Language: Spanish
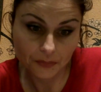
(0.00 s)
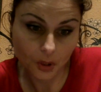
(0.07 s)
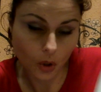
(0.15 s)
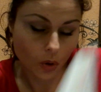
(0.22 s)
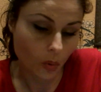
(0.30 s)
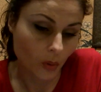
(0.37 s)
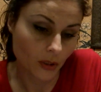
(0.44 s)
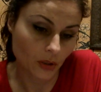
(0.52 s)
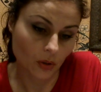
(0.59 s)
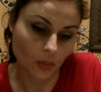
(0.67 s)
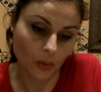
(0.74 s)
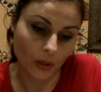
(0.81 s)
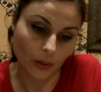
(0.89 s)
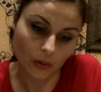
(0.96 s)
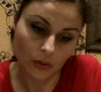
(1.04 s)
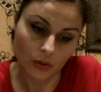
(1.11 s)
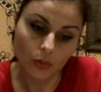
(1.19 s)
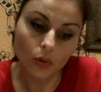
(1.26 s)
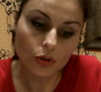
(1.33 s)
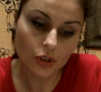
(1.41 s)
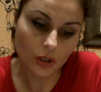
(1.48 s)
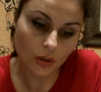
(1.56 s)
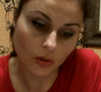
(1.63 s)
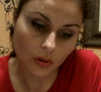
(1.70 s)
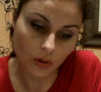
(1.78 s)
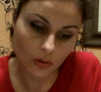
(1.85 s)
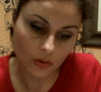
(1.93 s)
No lo encuentro. Bueno, luego si
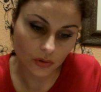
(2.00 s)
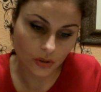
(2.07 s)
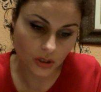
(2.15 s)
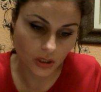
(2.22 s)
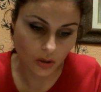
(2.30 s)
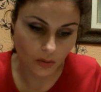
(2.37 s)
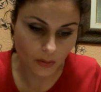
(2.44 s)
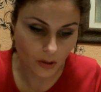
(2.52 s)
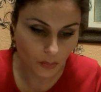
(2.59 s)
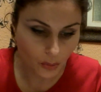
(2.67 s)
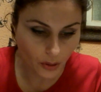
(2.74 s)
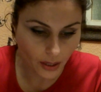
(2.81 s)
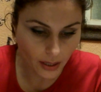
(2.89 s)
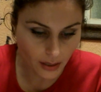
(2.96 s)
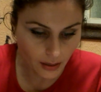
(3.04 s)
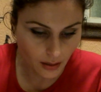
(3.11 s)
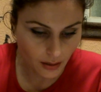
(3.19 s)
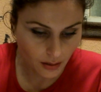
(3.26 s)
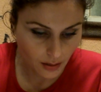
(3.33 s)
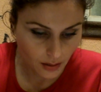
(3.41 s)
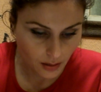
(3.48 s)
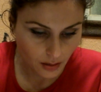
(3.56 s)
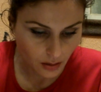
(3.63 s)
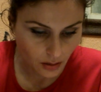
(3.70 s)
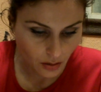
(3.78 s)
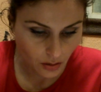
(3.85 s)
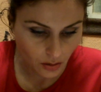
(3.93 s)
lo, si lo veo por ahí,
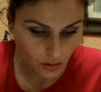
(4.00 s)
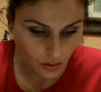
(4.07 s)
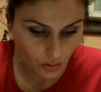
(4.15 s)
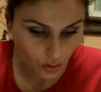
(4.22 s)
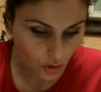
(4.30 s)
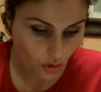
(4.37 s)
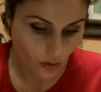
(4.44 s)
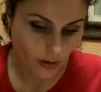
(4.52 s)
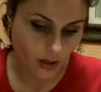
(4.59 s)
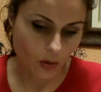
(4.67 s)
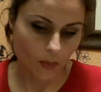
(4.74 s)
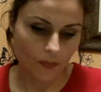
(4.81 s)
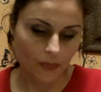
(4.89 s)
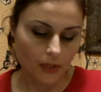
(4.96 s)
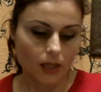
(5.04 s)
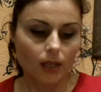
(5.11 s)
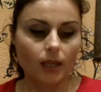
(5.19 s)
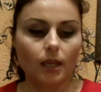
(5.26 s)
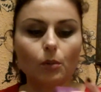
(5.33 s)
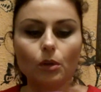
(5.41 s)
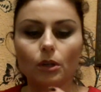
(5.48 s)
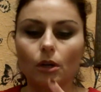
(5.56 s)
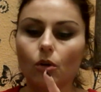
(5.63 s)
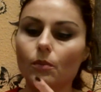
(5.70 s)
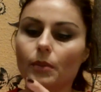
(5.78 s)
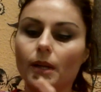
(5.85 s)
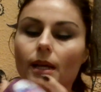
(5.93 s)
os lo digo. He vuelto a
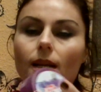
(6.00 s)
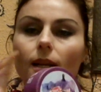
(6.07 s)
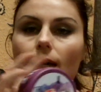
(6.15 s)
comprar